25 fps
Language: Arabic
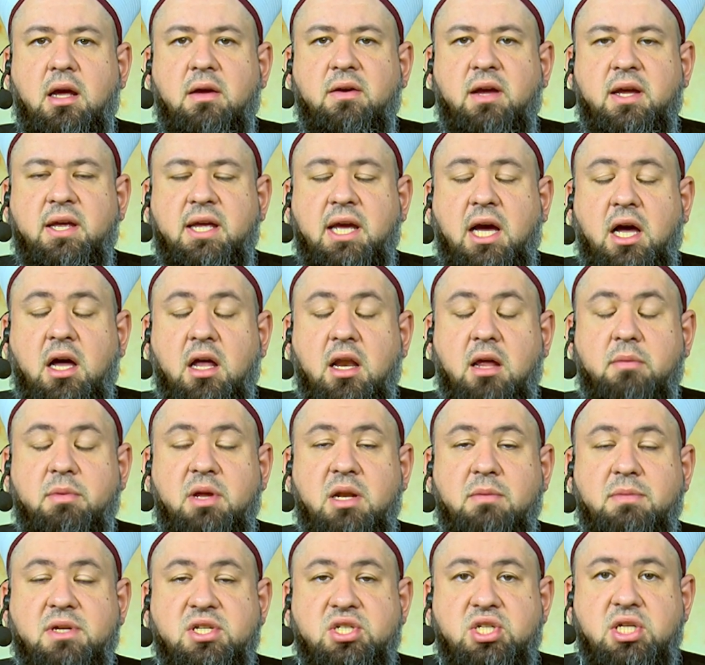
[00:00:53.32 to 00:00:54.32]
أي حرم
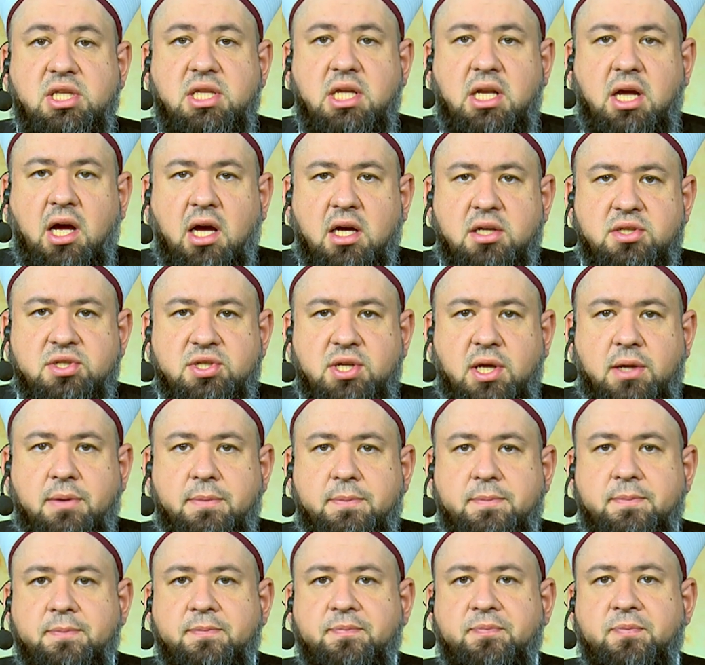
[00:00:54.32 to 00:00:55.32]
المسجد الأقصى
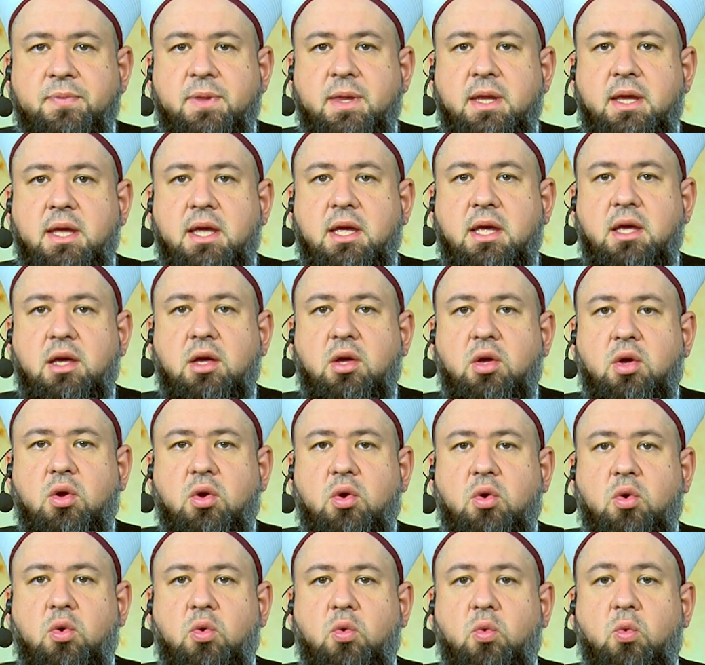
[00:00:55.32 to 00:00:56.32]

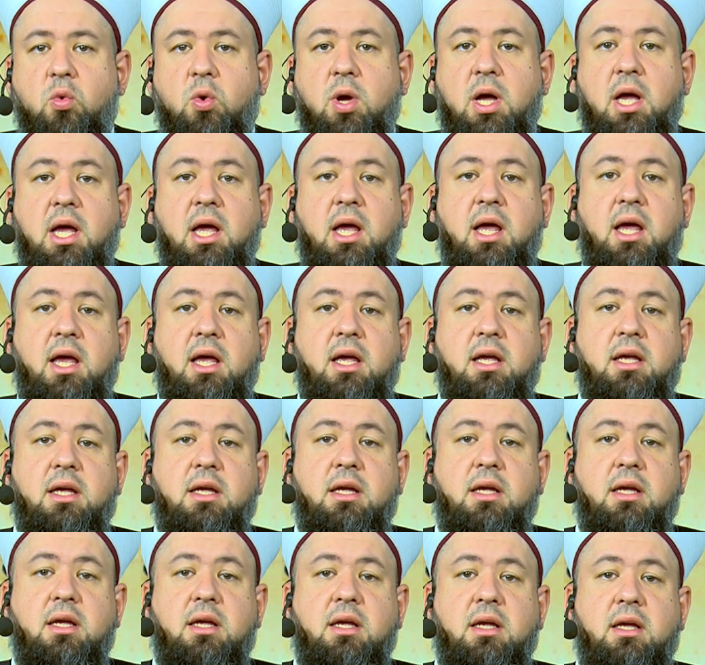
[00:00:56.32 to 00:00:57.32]
وهذه
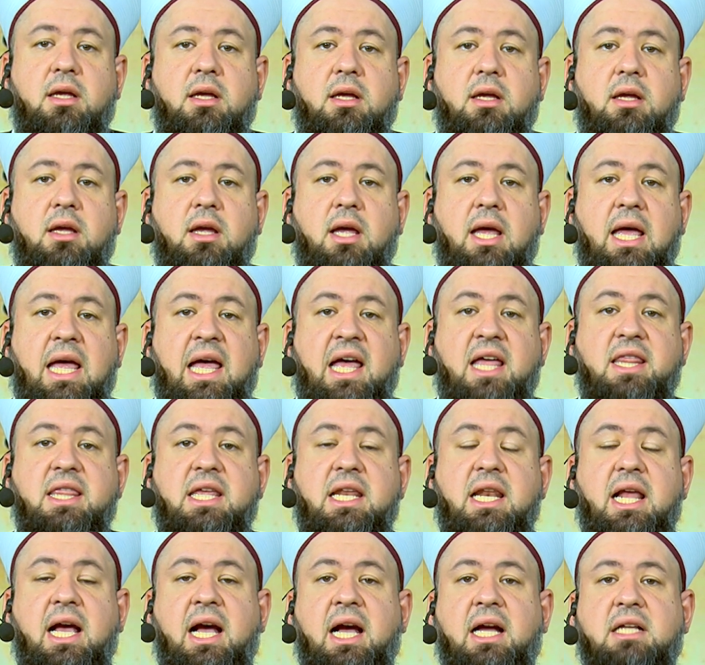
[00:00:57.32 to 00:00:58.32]

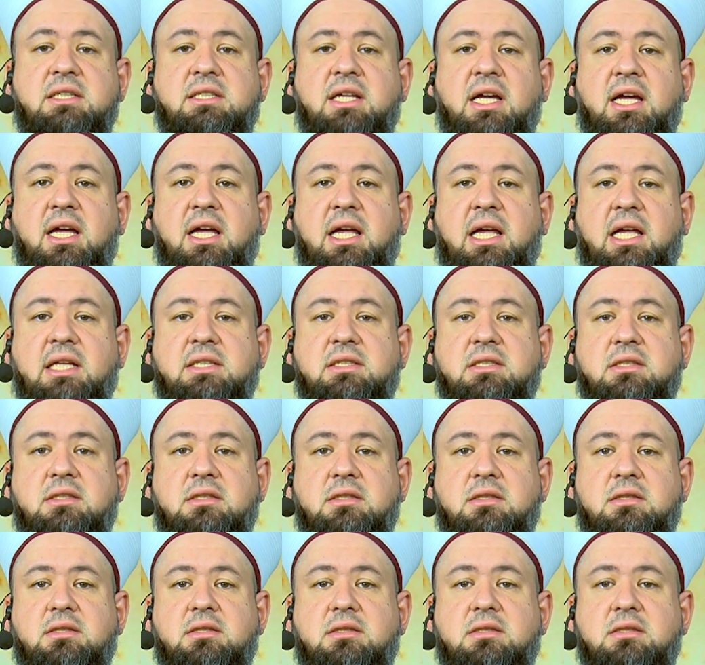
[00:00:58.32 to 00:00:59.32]
الأعداد
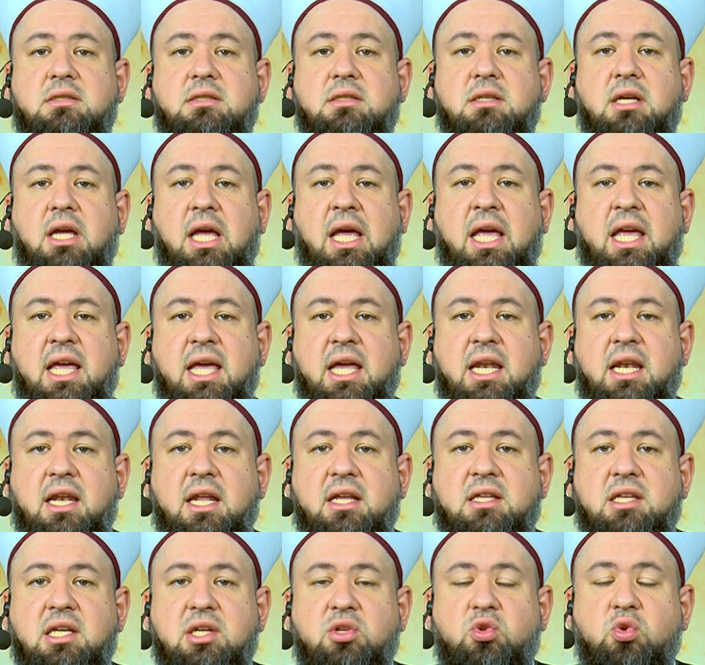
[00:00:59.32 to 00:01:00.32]
هي
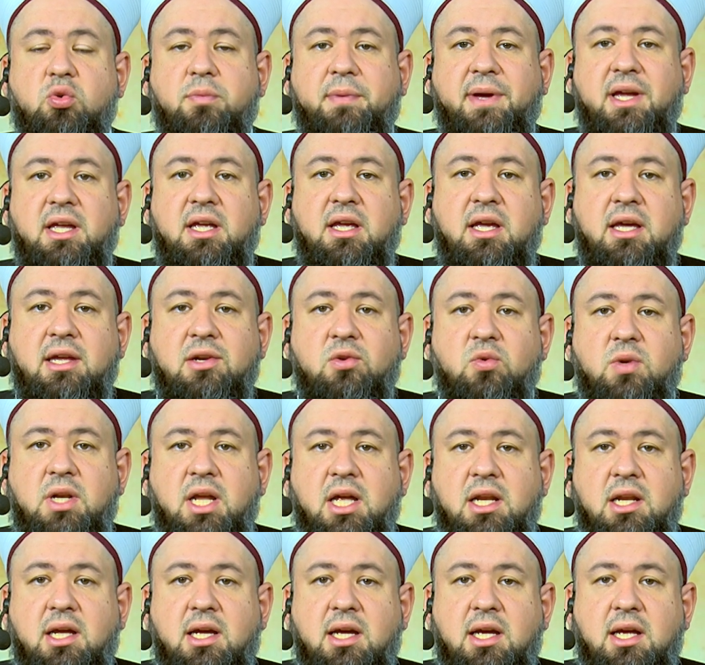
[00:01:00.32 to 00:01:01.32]
التي تبين
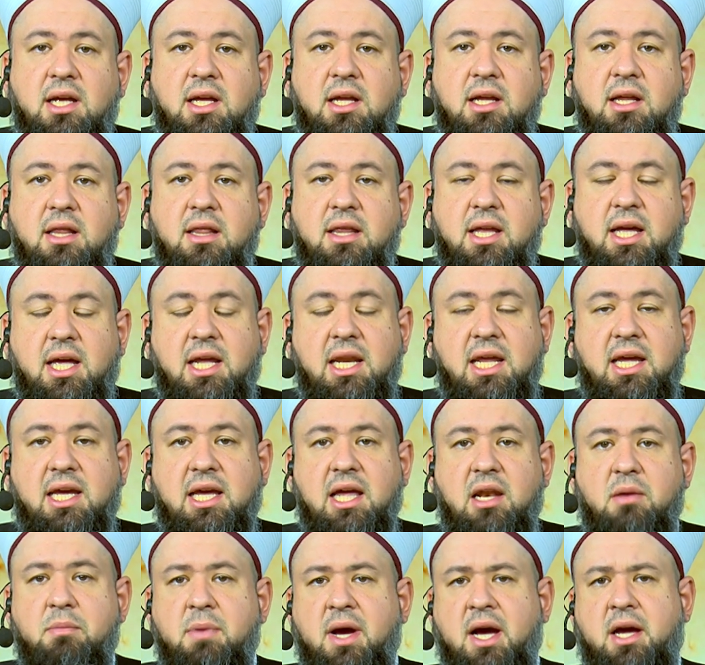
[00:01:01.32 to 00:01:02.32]
لنا ذلك
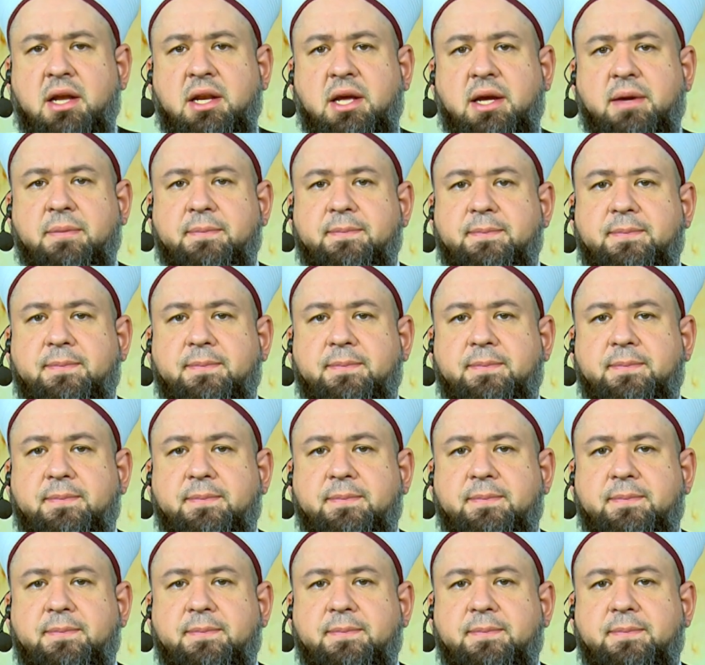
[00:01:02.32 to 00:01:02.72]
المعنى